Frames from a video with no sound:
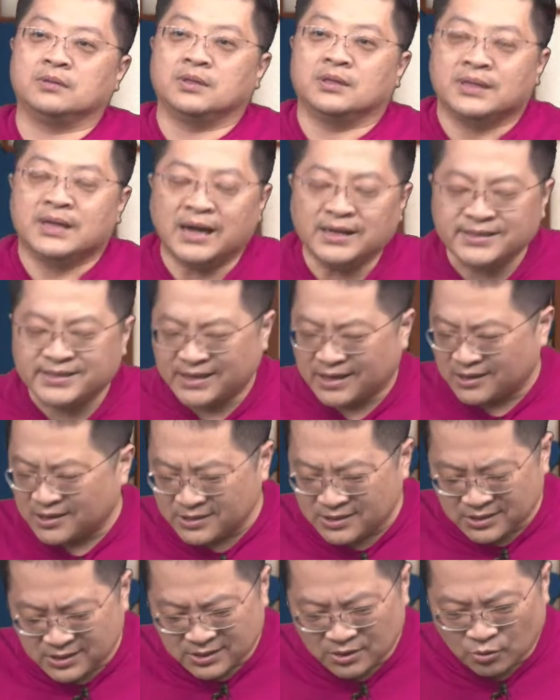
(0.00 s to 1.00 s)
他讲的
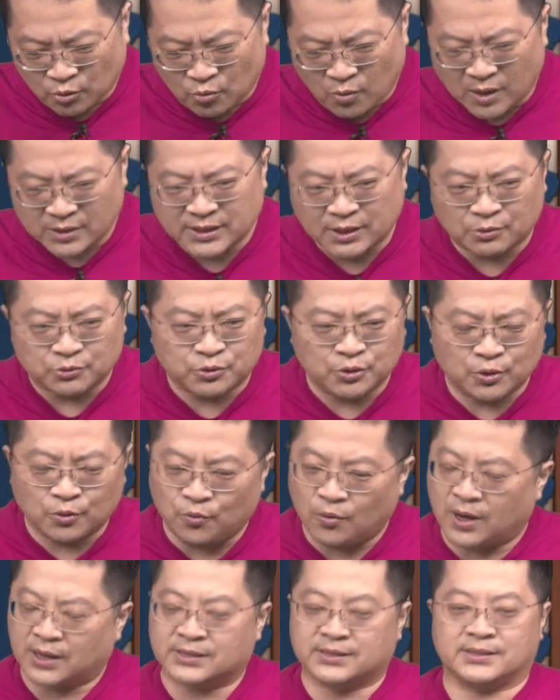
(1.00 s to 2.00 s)
话让我觉得
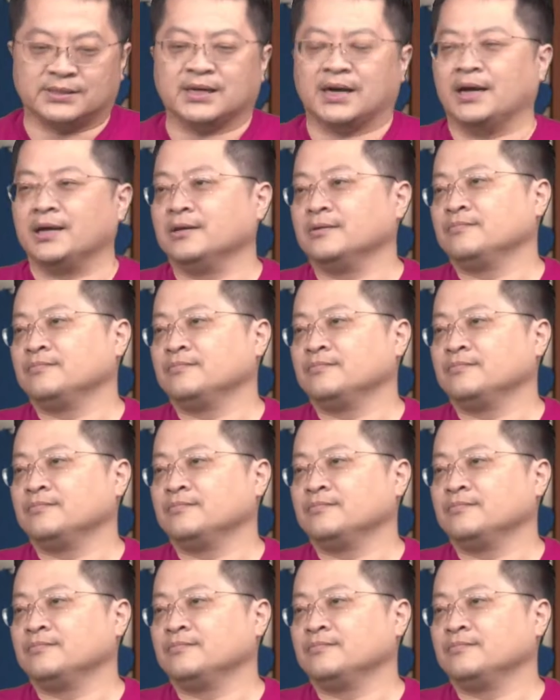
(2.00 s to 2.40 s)
哇塞，